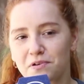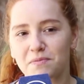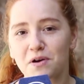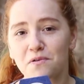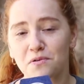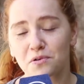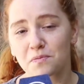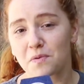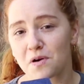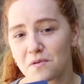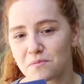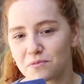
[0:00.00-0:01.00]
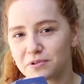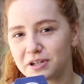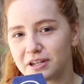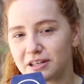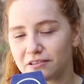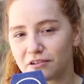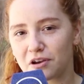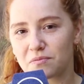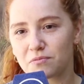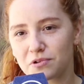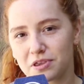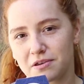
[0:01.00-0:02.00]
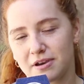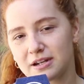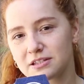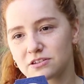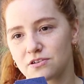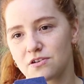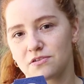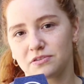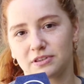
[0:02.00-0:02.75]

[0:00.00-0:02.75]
ha formado un grupo muy lindo y muy diverso.